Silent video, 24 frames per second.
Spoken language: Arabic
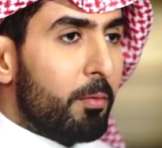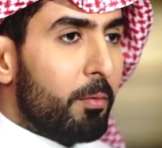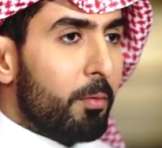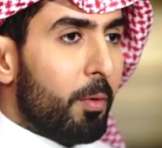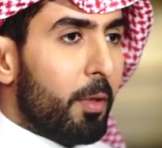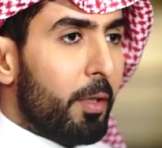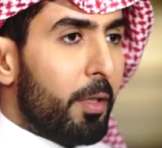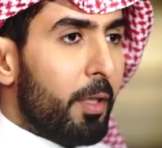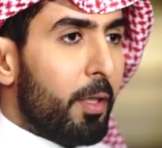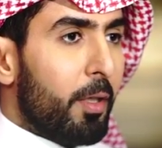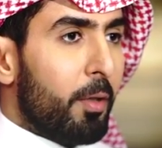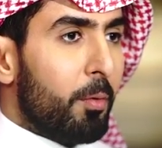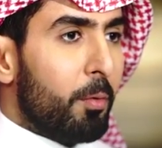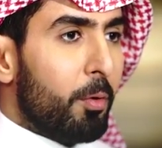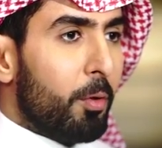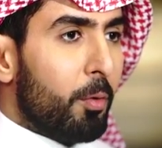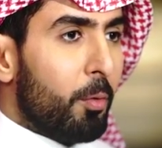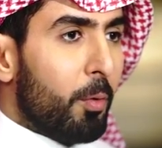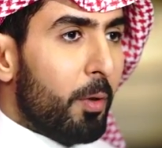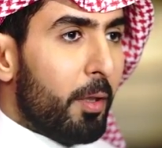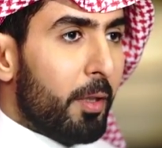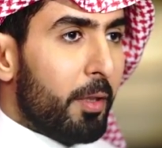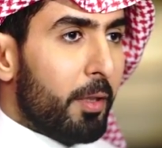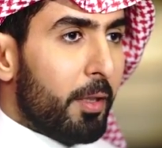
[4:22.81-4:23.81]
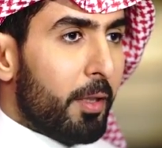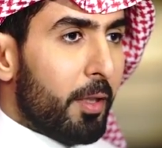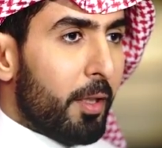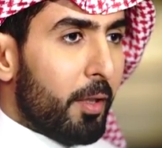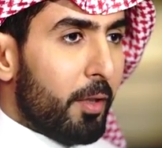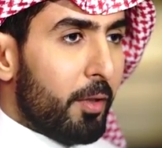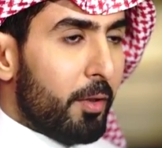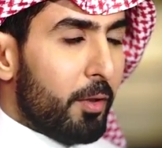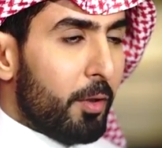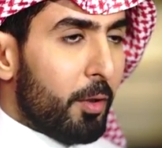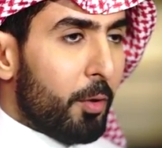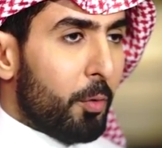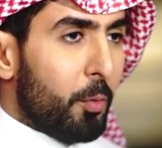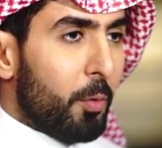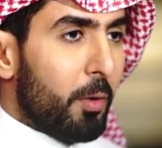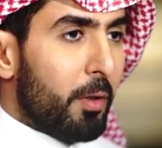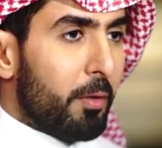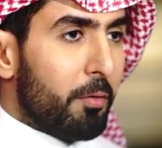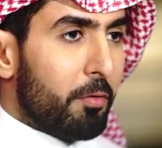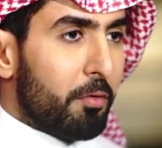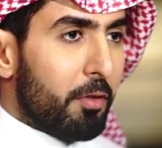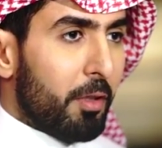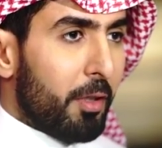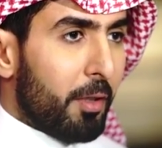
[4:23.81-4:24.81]
وأنا وإخواني كان عندي
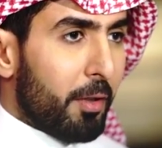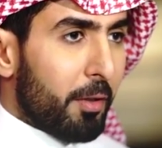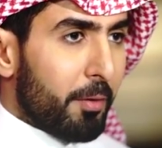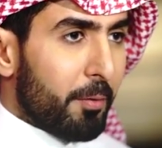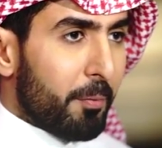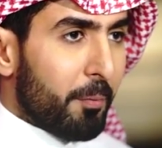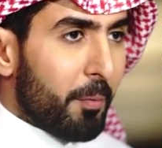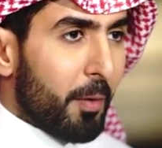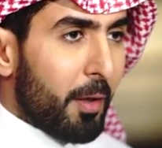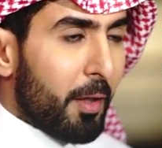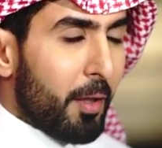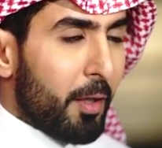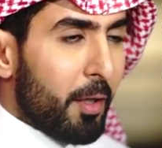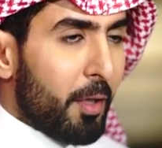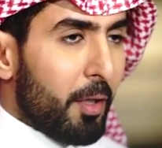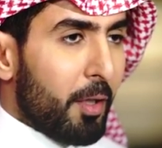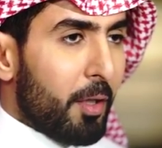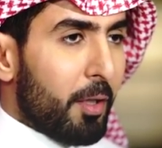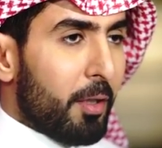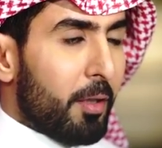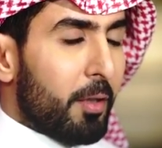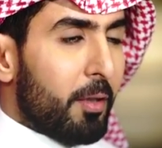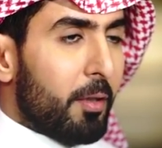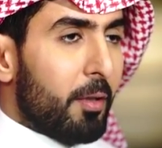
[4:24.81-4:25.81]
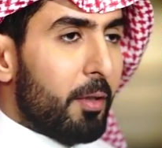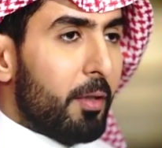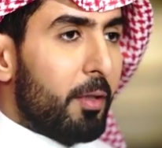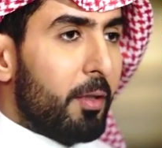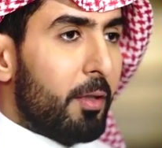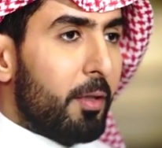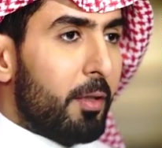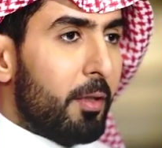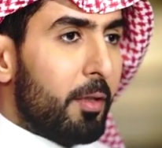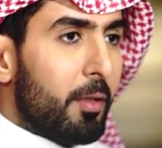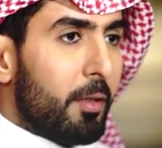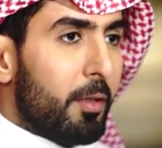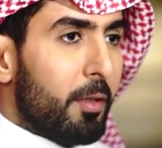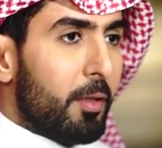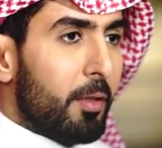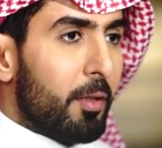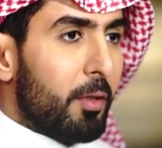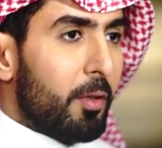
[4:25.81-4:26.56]
إخوان صغار آه،